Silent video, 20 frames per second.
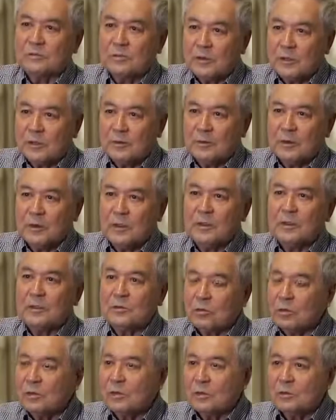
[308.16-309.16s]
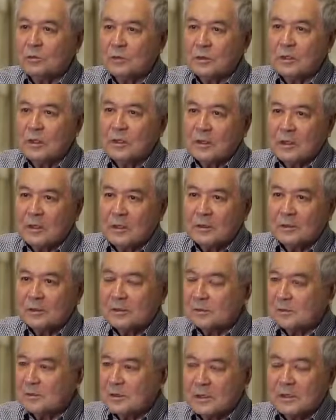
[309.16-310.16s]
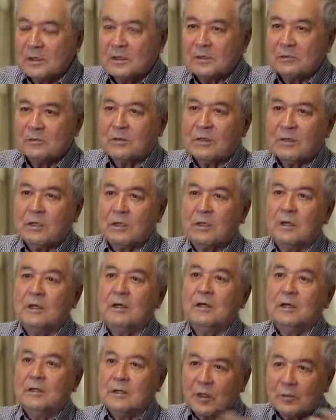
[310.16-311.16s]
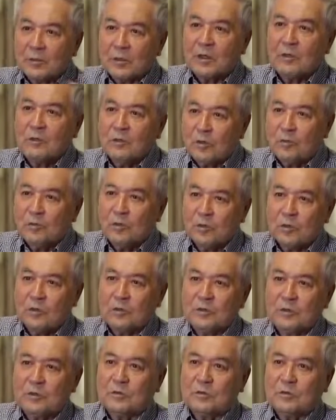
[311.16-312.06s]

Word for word: фильмы, и не только вот среди своих, а на мировом уровне,